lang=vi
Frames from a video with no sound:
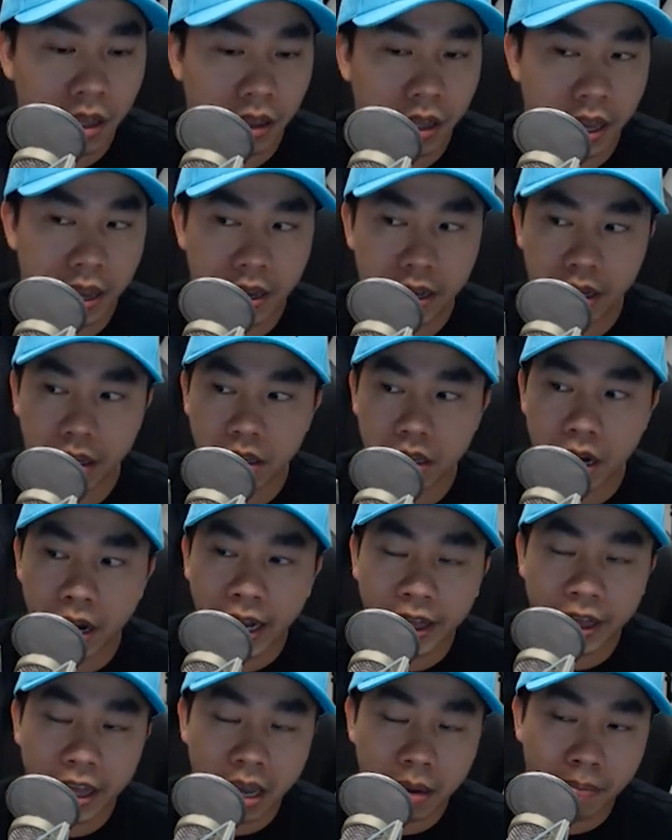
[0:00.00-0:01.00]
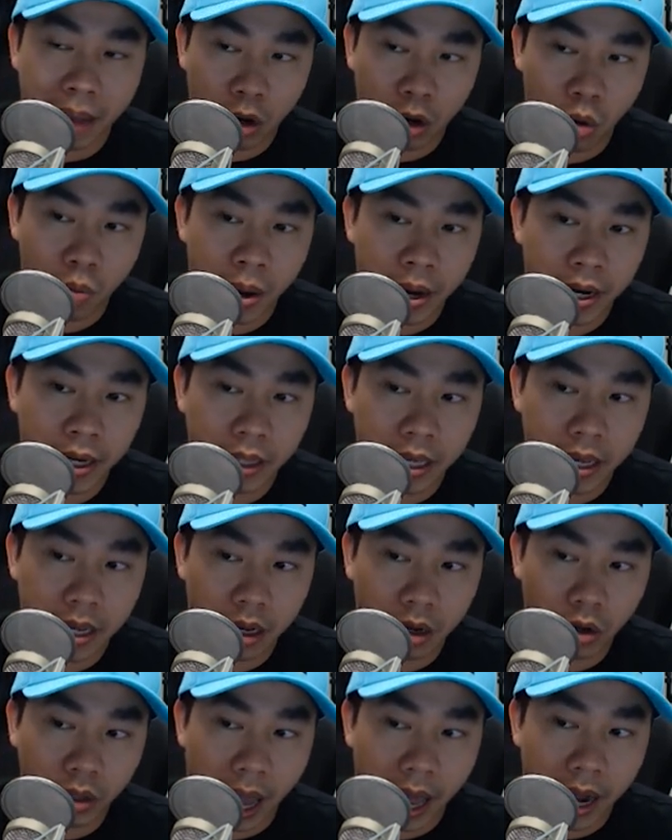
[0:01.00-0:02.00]
thì những cái tiền mặt của mình á, thì
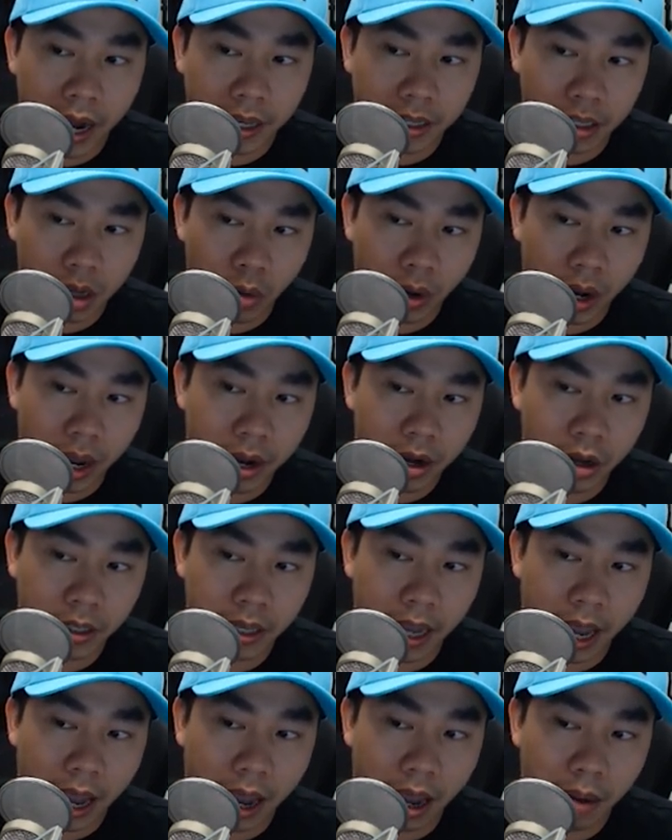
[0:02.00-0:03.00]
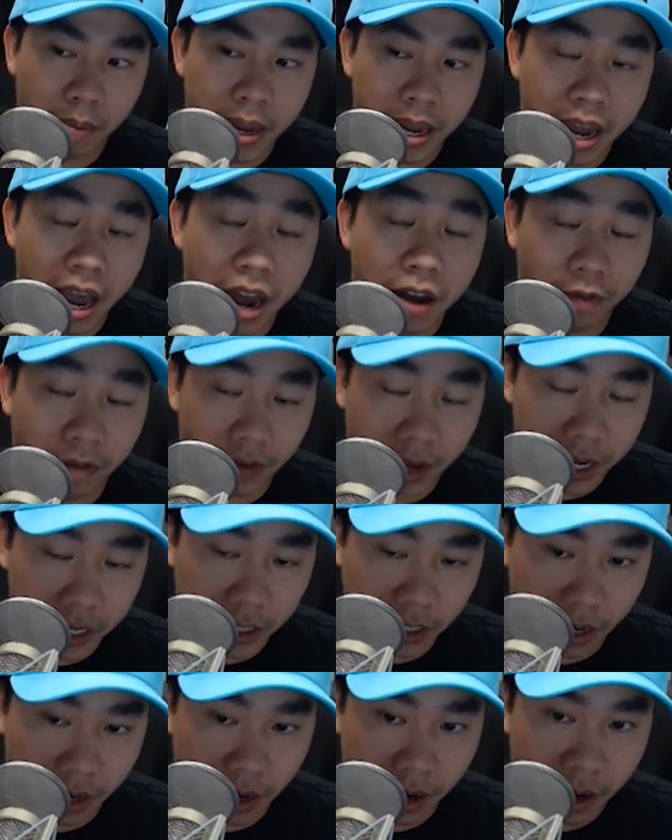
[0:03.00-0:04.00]
có thể là sau này nó sẽ bị
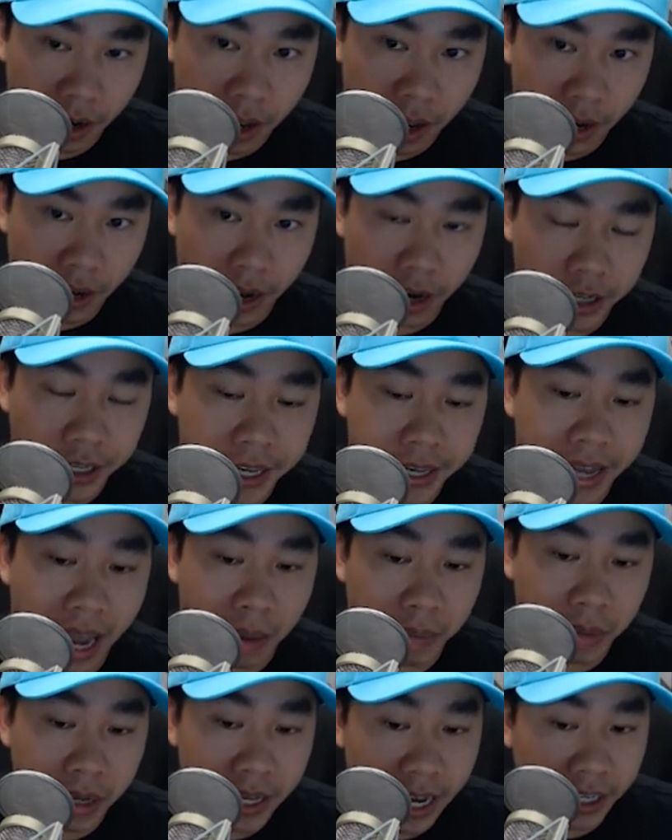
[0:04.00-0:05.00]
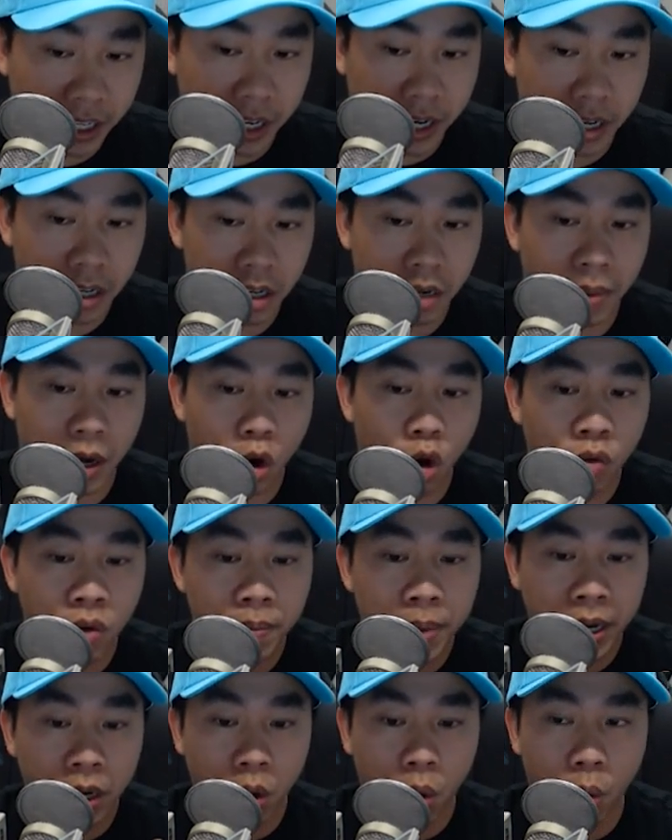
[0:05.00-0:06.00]
inflation là nó sẽ giảm đi giá trị nhưng mà đối
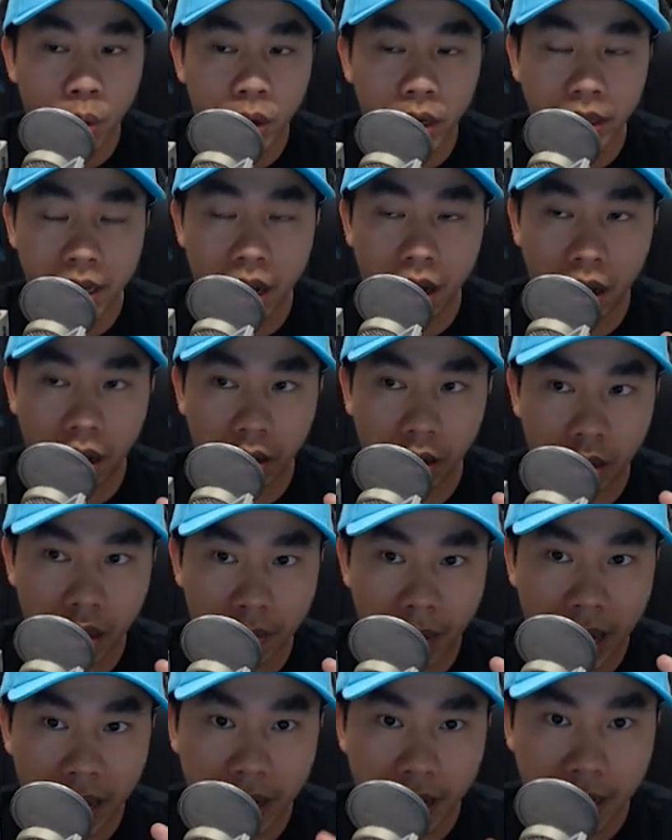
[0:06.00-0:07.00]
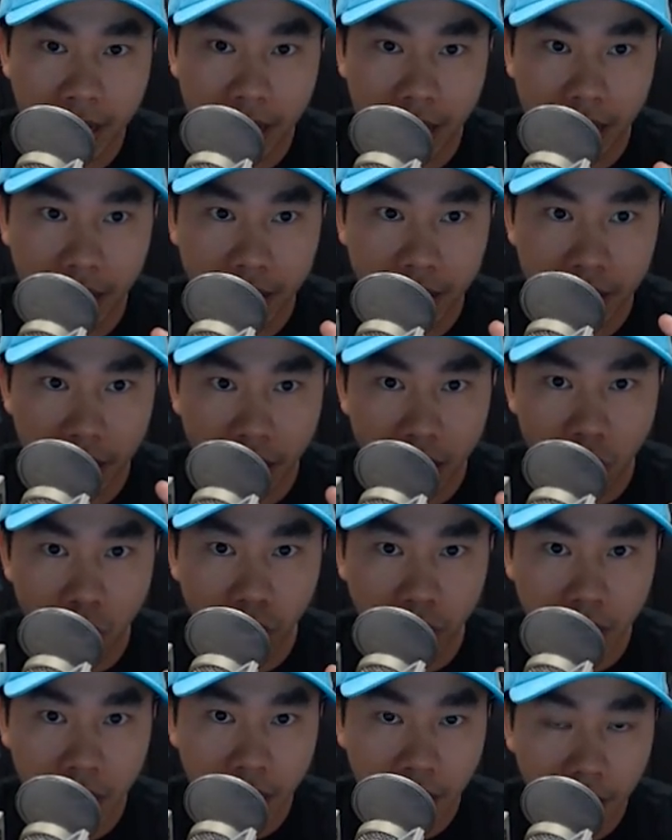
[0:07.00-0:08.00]
với bitcoin á, thì thì bạn nghĩ là những cái
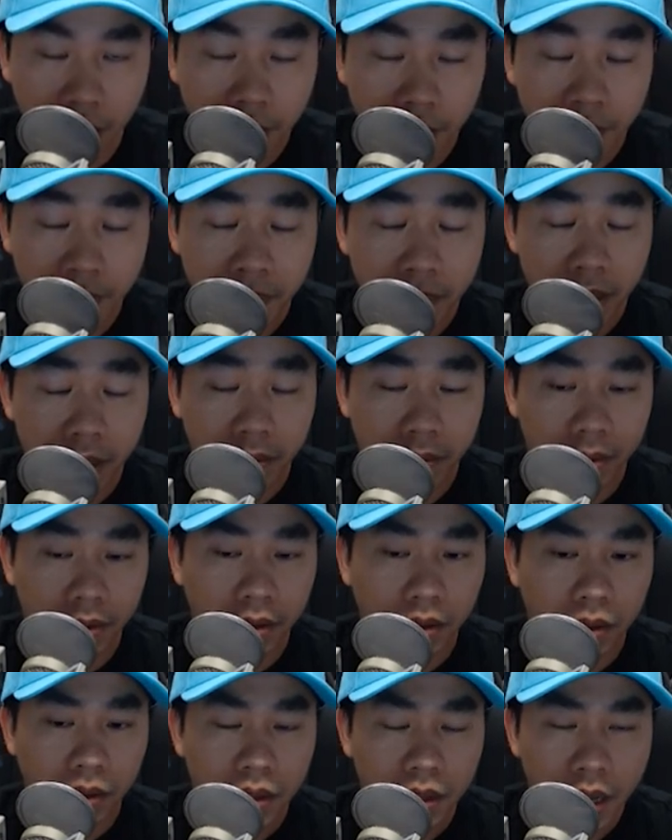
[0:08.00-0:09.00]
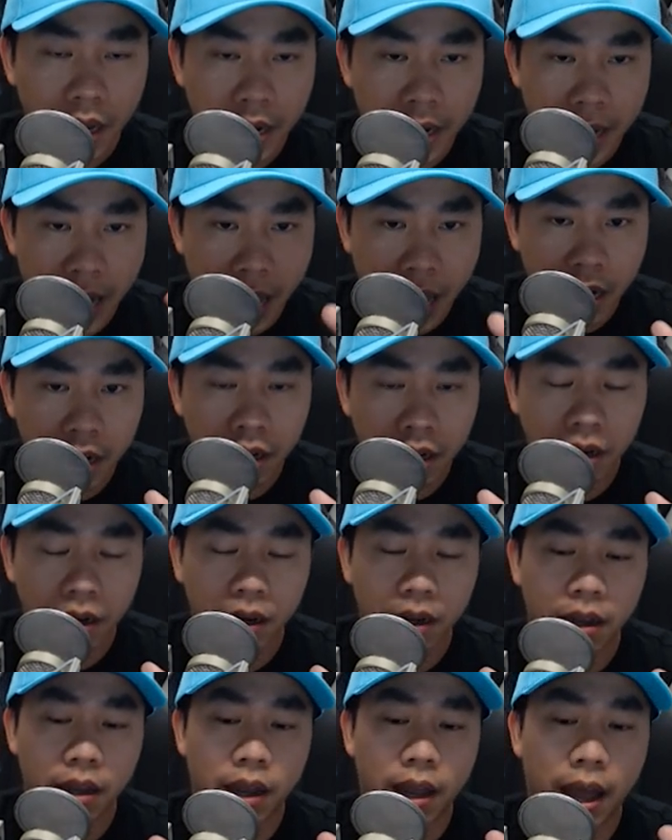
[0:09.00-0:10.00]
công ty lớn nên
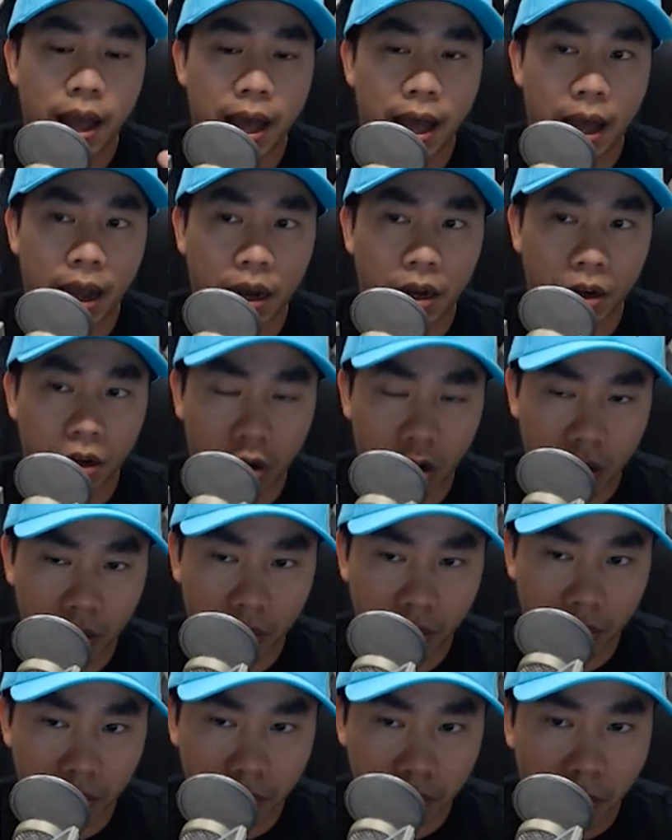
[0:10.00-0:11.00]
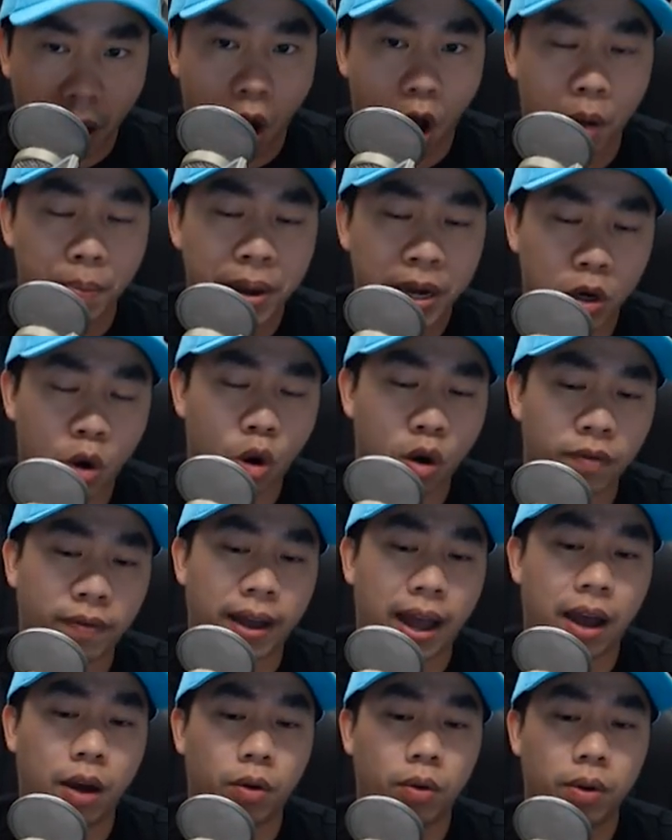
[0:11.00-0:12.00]
à, bỏ bitcoin
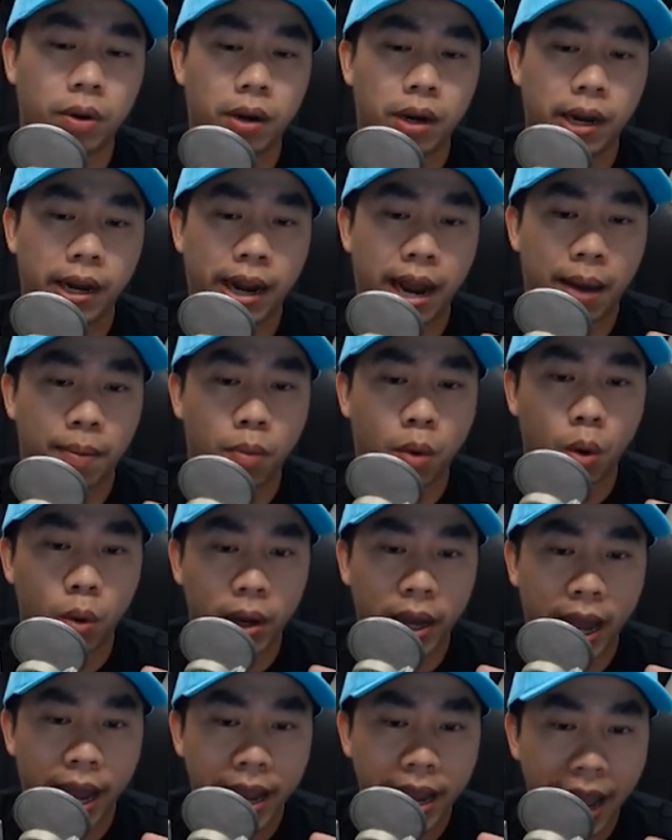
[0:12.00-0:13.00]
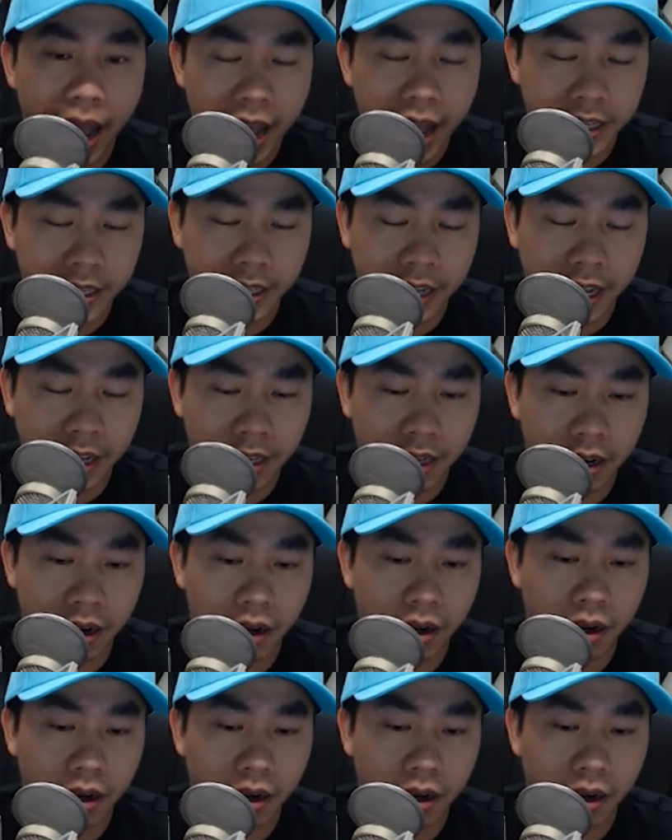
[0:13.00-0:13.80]
vào là một cái asset